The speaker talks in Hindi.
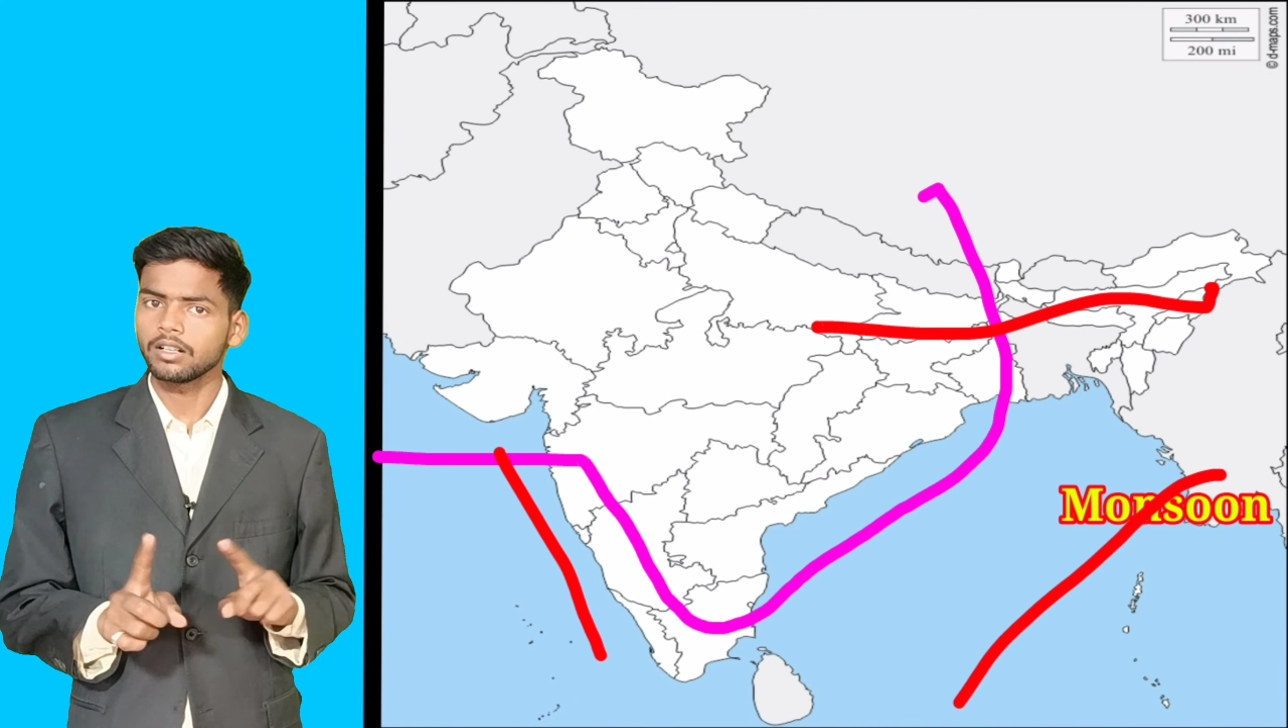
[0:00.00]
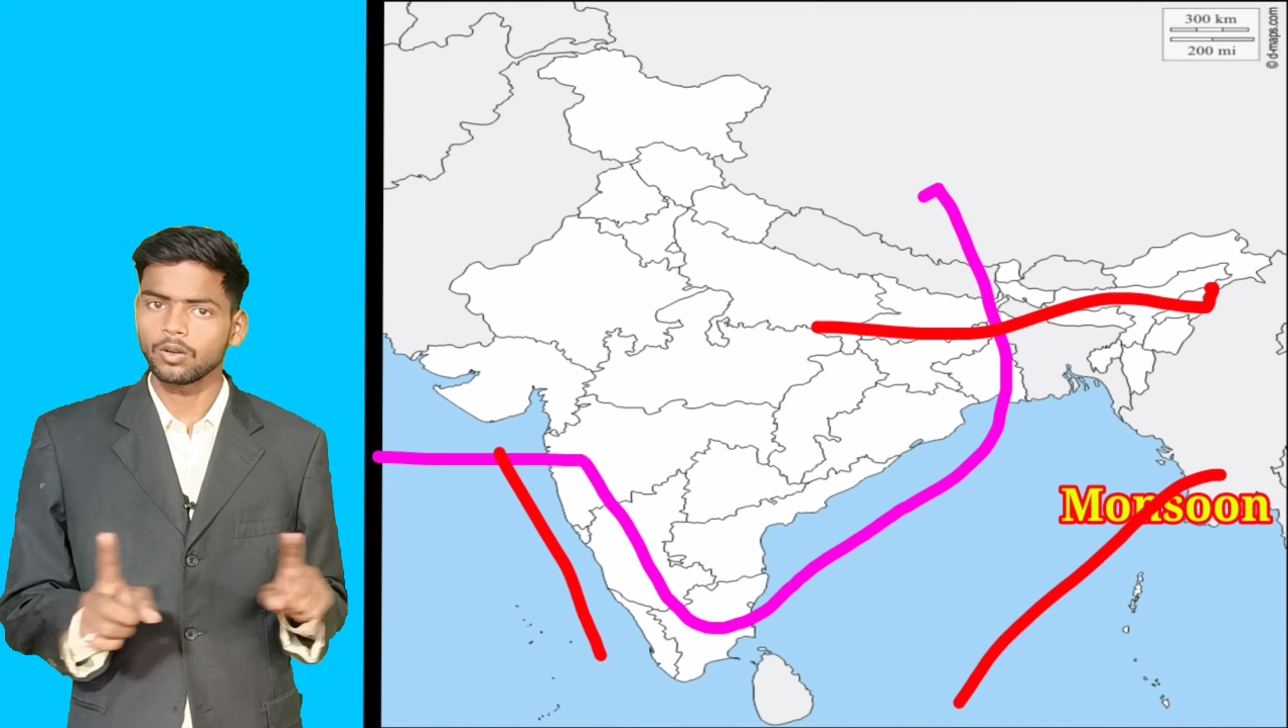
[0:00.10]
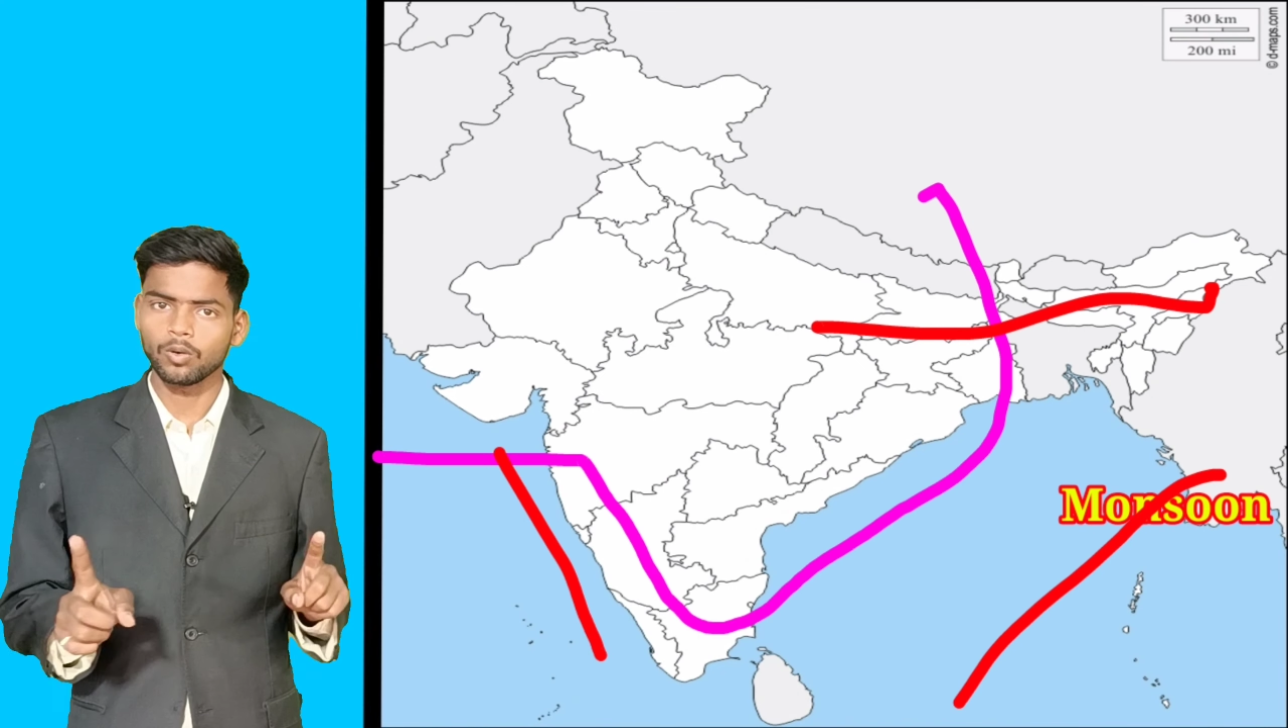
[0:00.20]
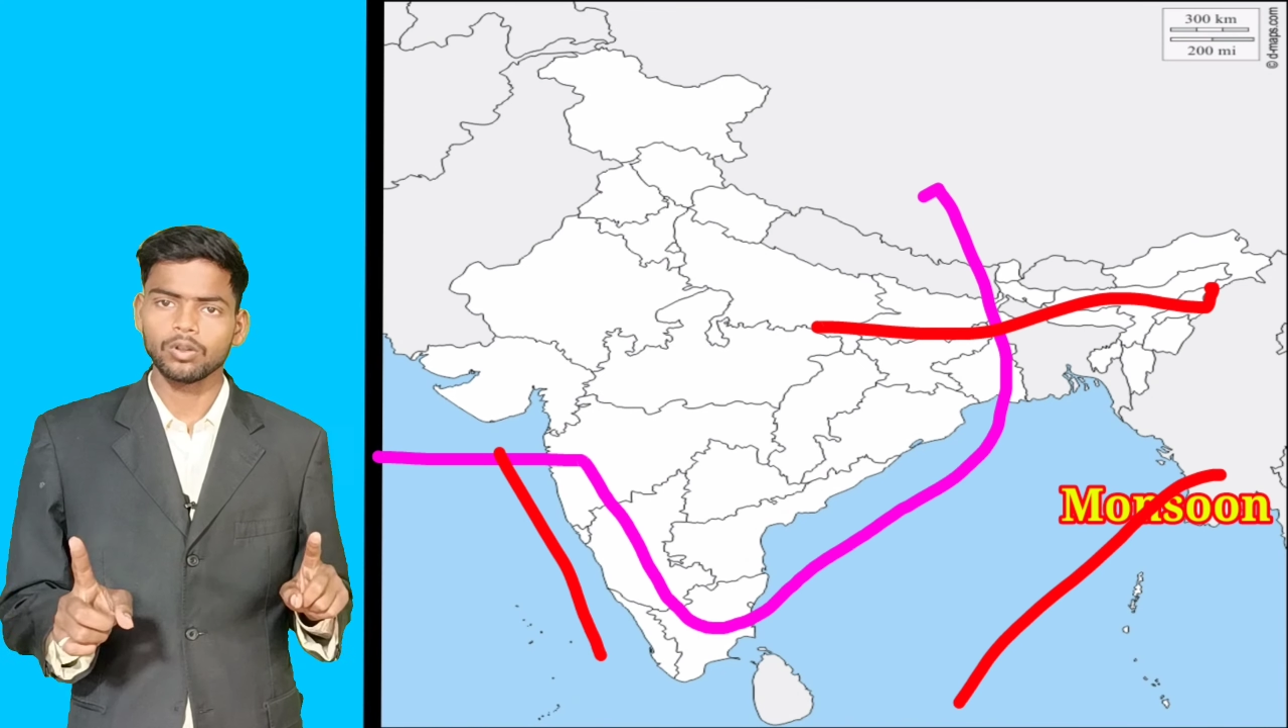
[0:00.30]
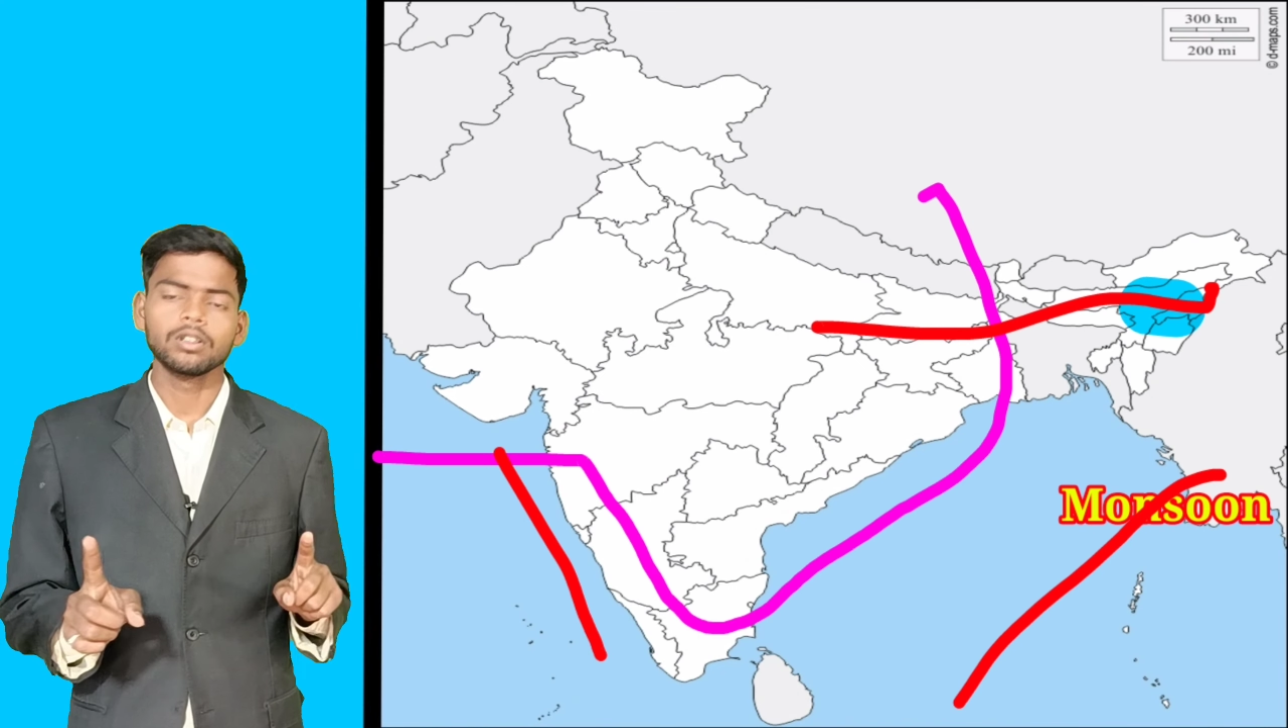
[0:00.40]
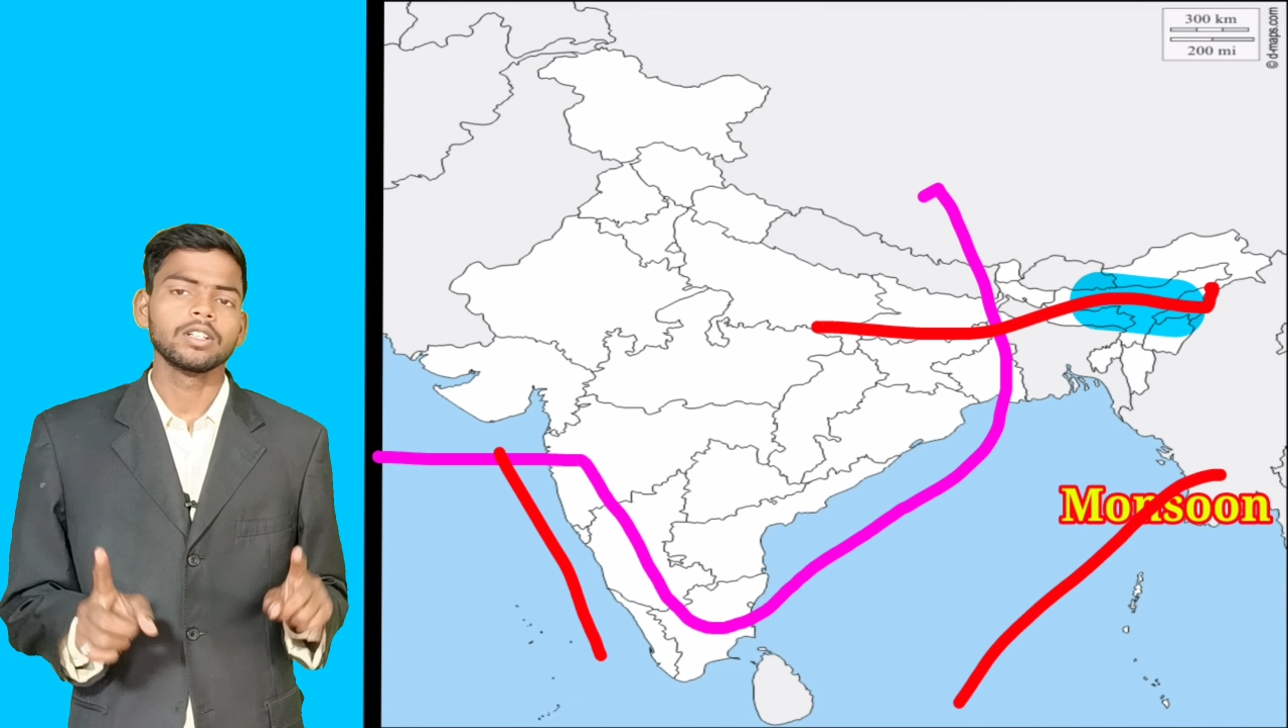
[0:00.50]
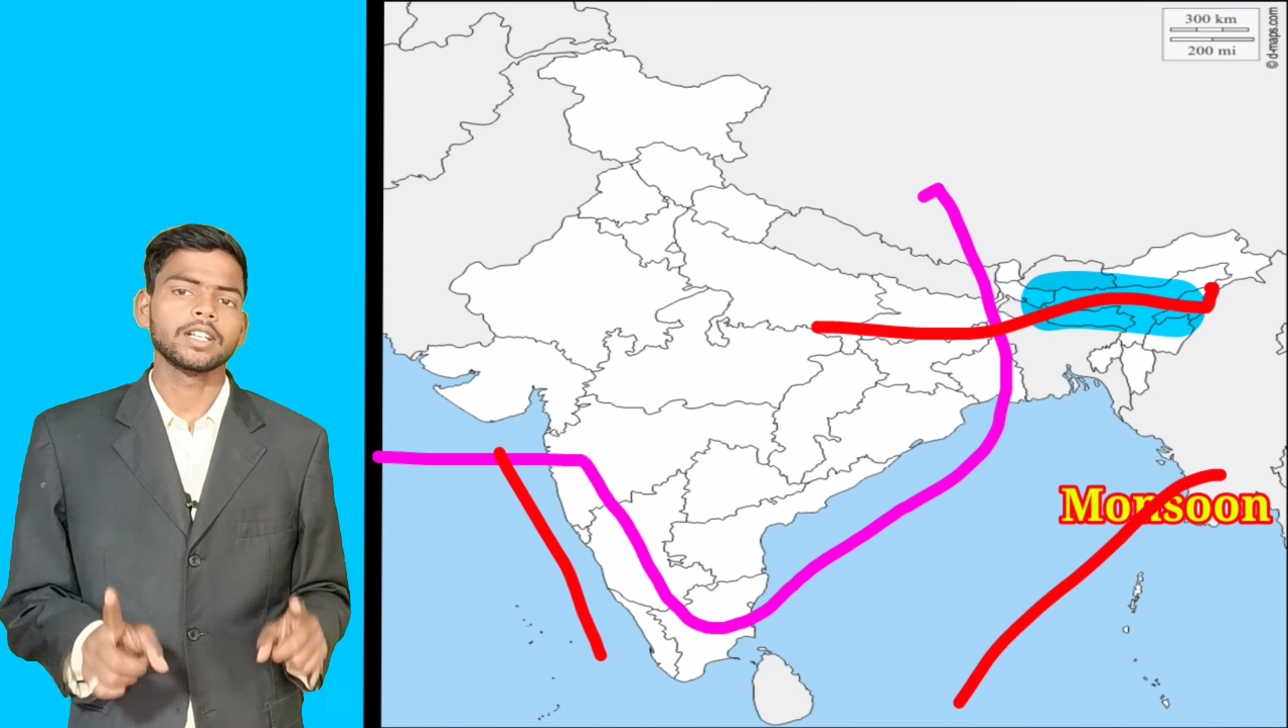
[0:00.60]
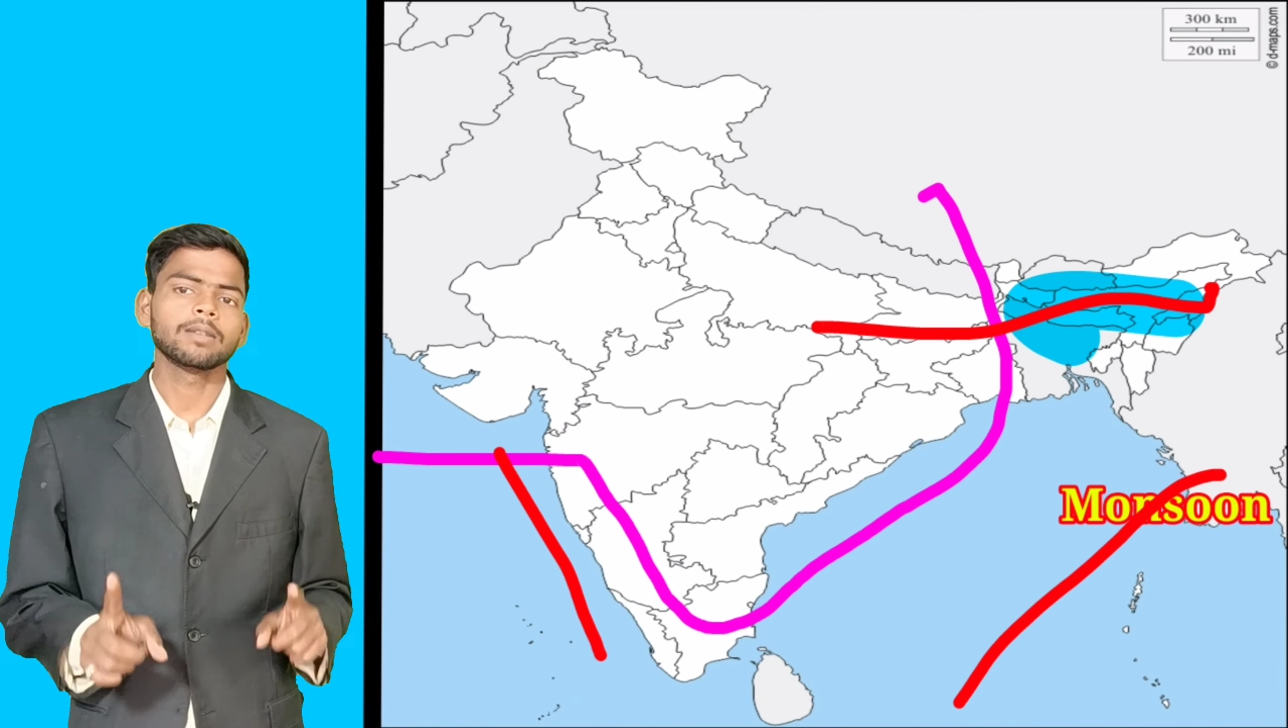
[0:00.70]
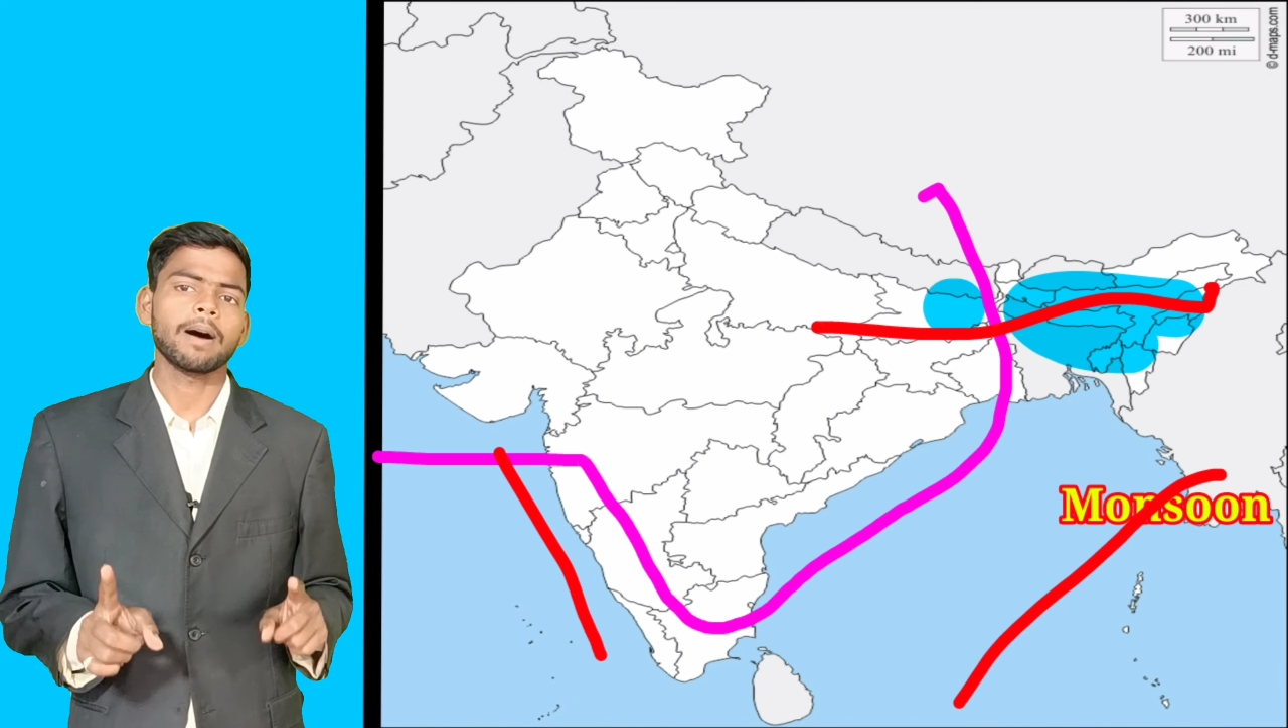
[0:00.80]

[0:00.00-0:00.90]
नो यानी